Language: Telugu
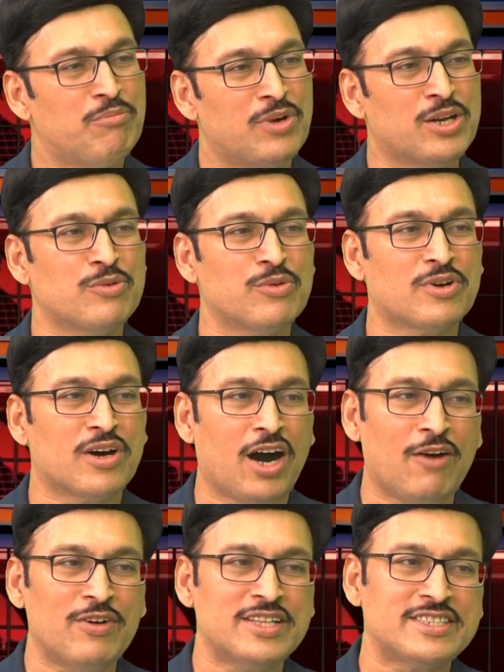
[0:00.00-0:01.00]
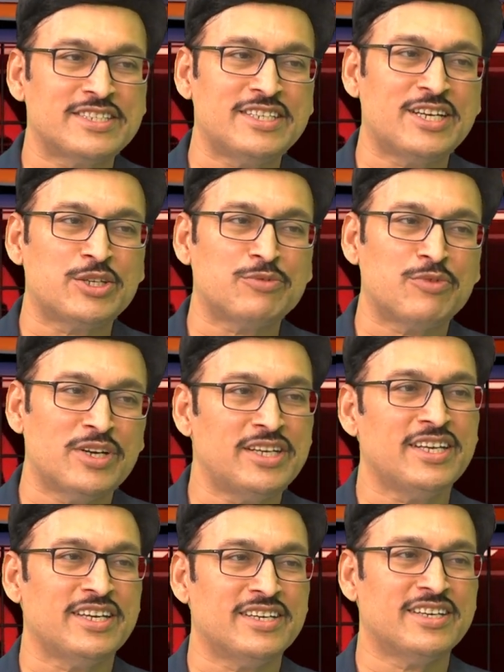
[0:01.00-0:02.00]
మనకు
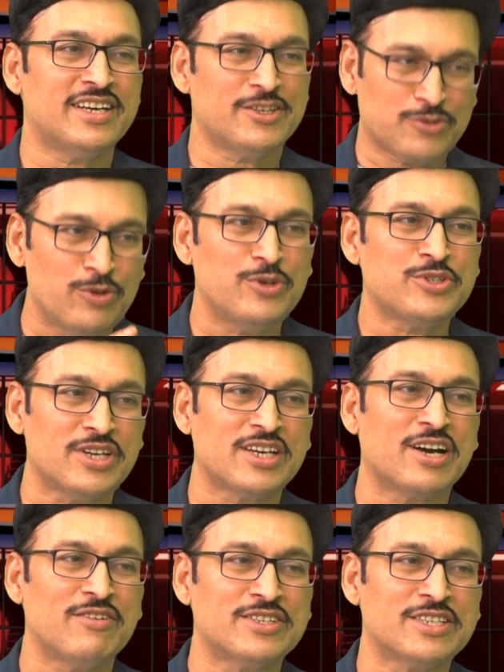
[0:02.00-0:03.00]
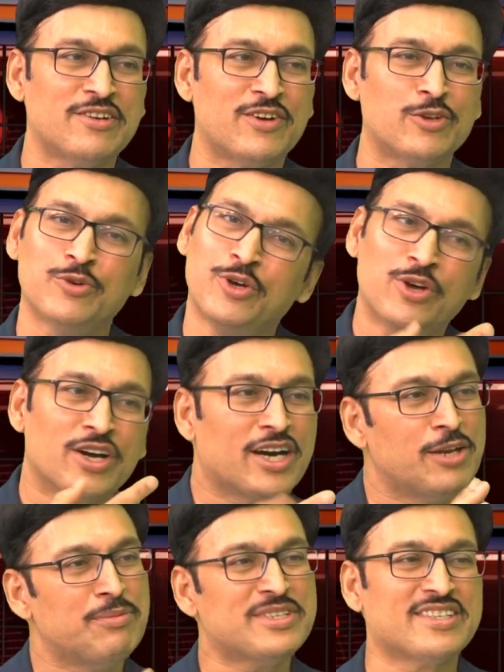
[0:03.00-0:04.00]
కావాల్సినటువంటి అంటే సొల్యూషన్ కావాల్సిన వాళ్ళు
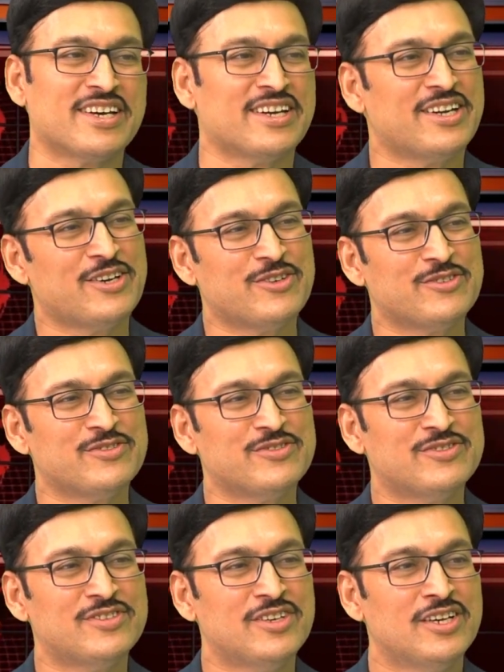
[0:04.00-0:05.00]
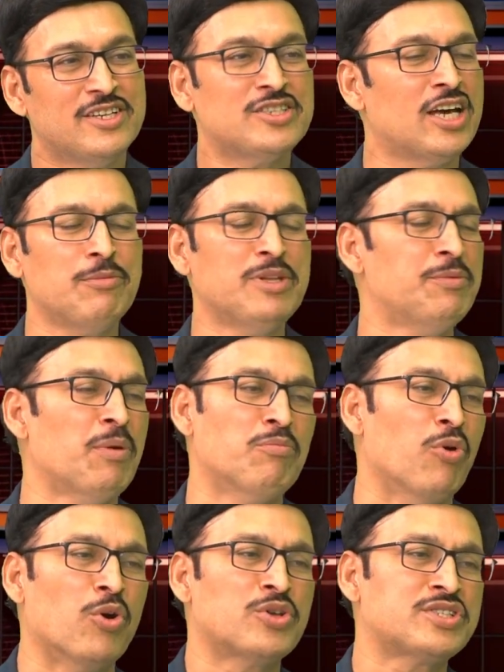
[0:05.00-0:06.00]
కనిపిస్తారు అన్నట్టు hmm. చాలామంది
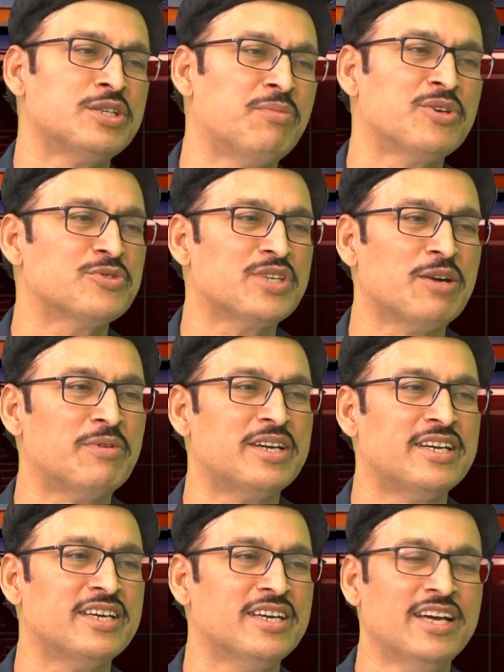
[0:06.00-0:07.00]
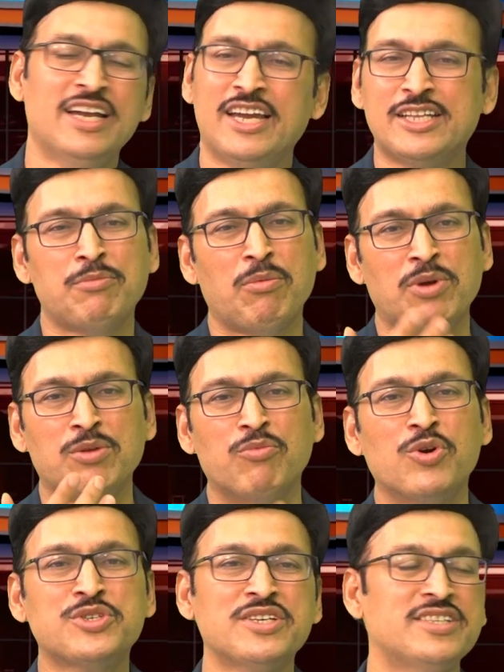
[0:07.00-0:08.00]
మేము బోర్ సినిమా చూసామండి లేకపోతే మమ్మల్ని
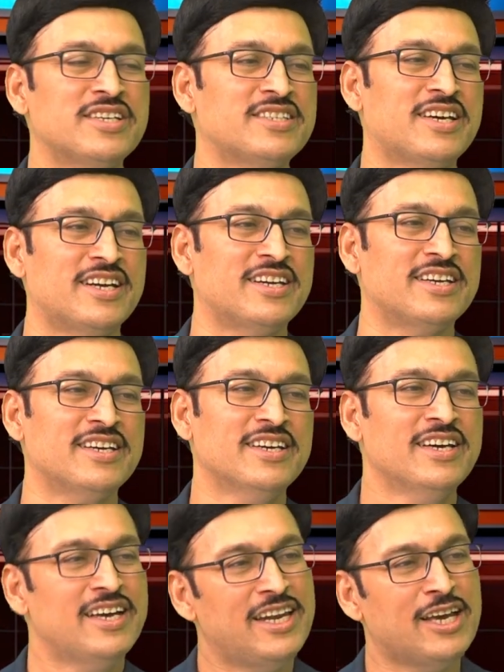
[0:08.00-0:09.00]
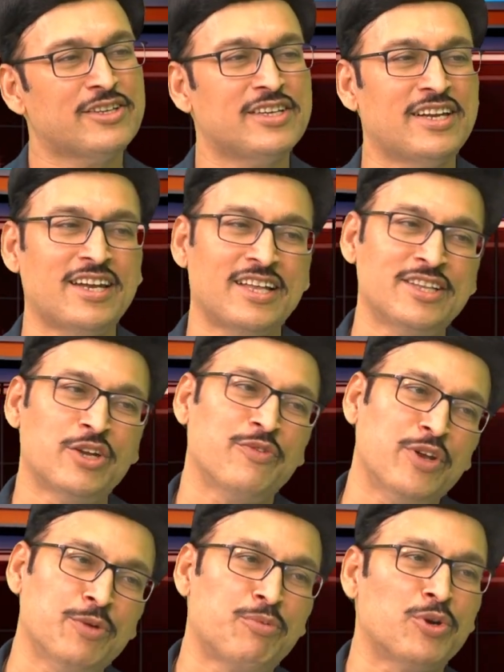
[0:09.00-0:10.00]
మోసం చేశారండి లేకపోతే నన్ను అందరూ
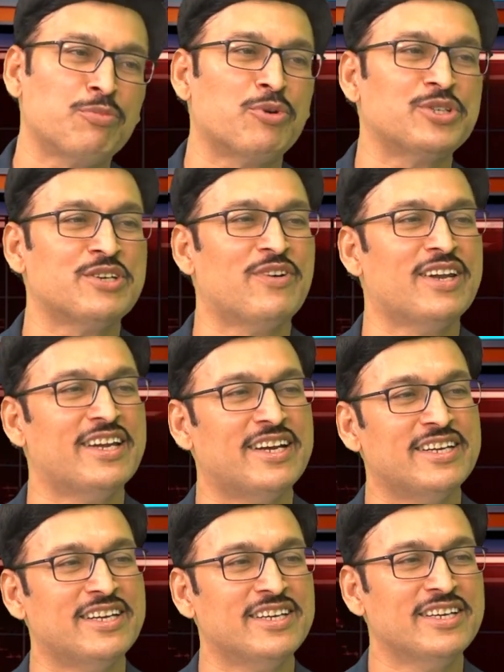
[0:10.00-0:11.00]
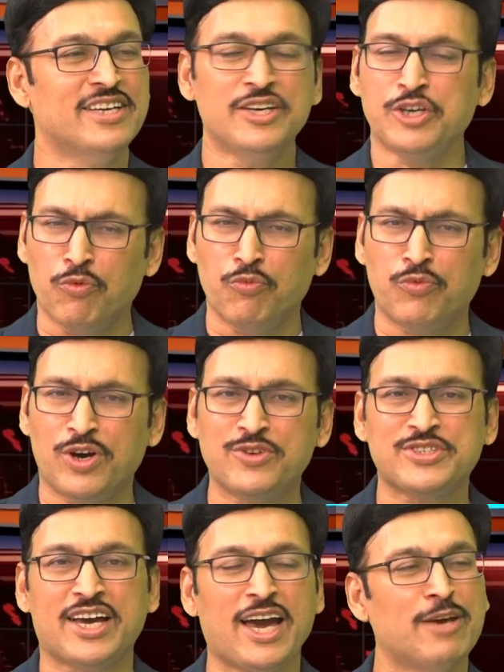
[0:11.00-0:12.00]
వెన్నుపోటు పొడిచే వాళ్ళే అండి
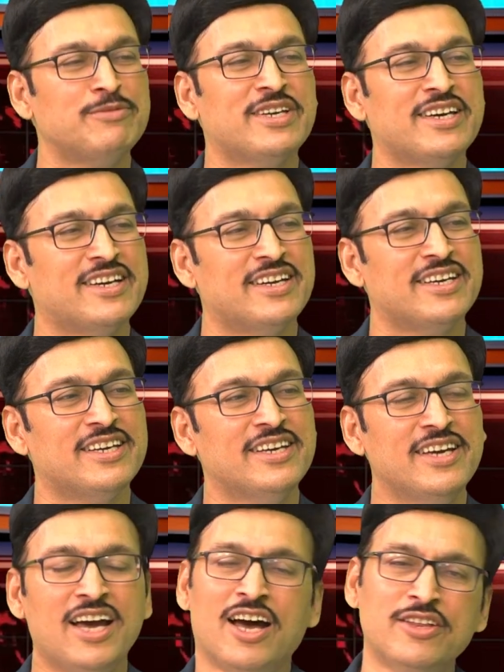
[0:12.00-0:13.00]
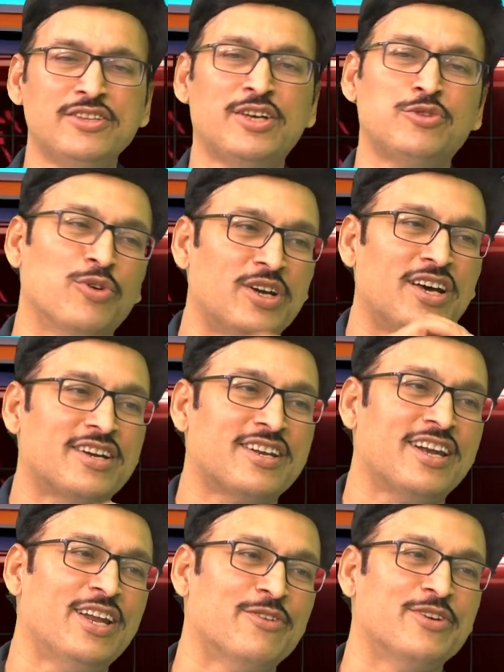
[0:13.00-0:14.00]
ఎవ్వరూ సహాయం చేయరండి అంత దొంగ
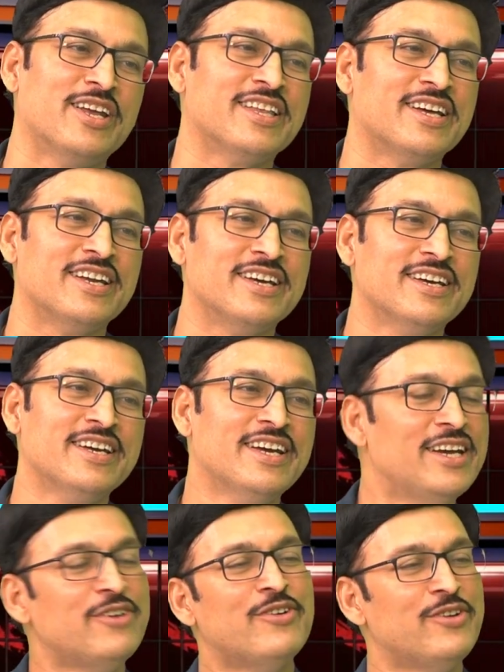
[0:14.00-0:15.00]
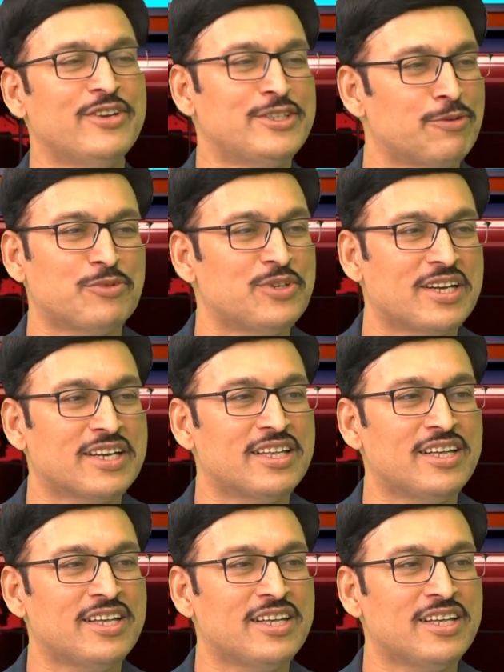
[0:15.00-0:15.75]
డాక్టర్లే ఉండేదండి ఇటువంటివన్నీ చెప్తుంటారు